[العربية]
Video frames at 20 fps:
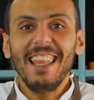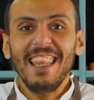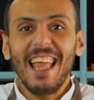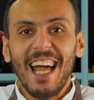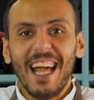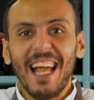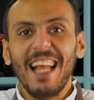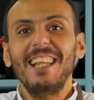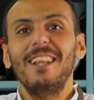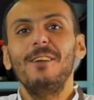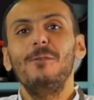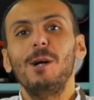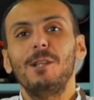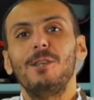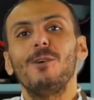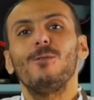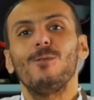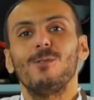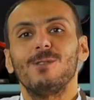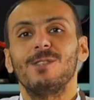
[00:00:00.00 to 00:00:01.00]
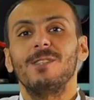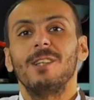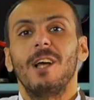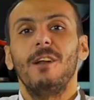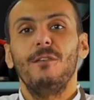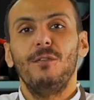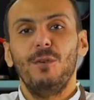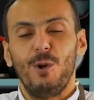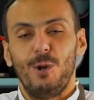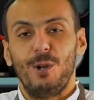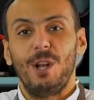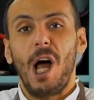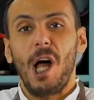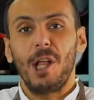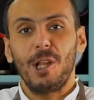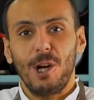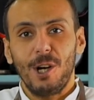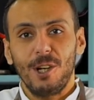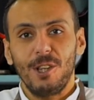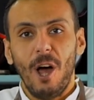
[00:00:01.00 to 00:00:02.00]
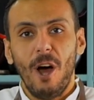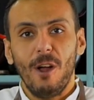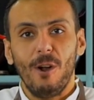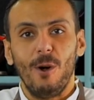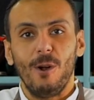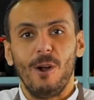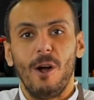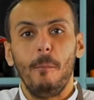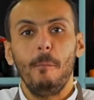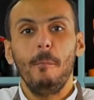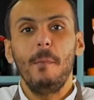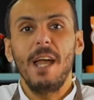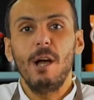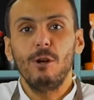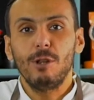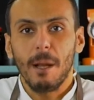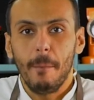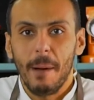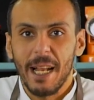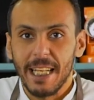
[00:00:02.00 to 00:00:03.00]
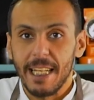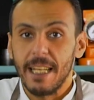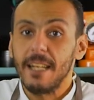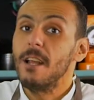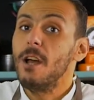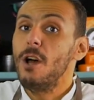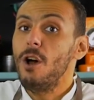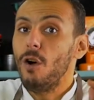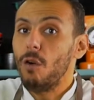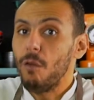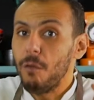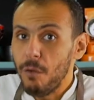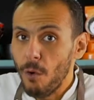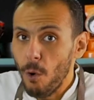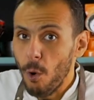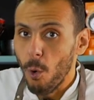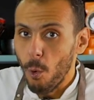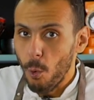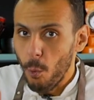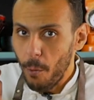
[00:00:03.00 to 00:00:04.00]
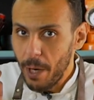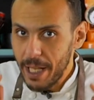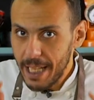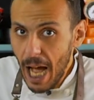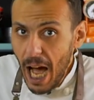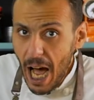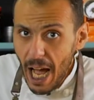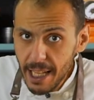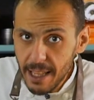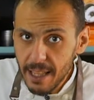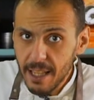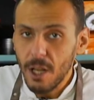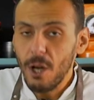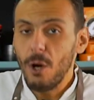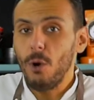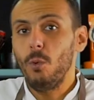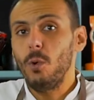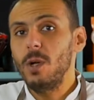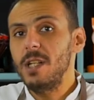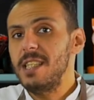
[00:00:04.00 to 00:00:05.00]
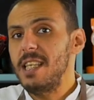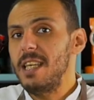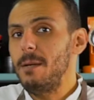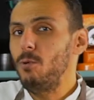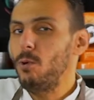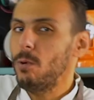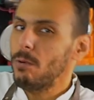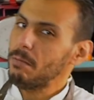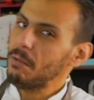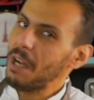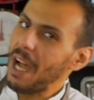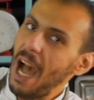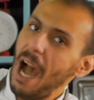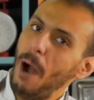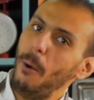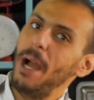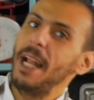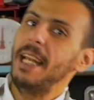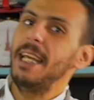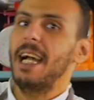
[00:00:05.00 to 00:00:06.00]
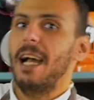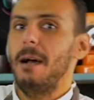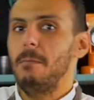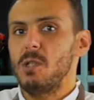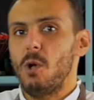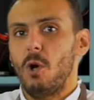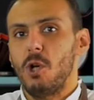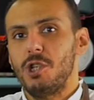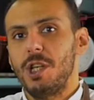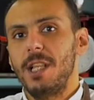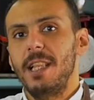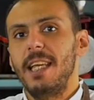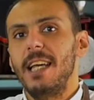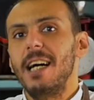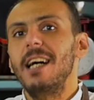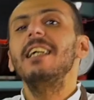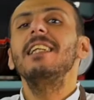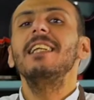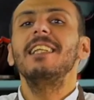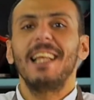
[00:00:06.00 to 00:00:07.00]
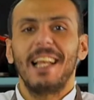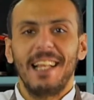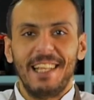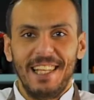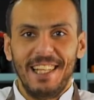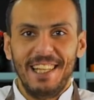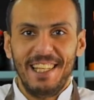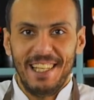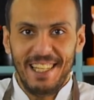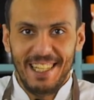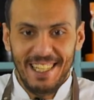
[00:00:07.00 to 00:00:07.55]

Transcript: هندخل دلوقتي الرز الفرن على درجه حراره 180 فوق وتحت ونسيبه حوالي 25 دقيقه ل 30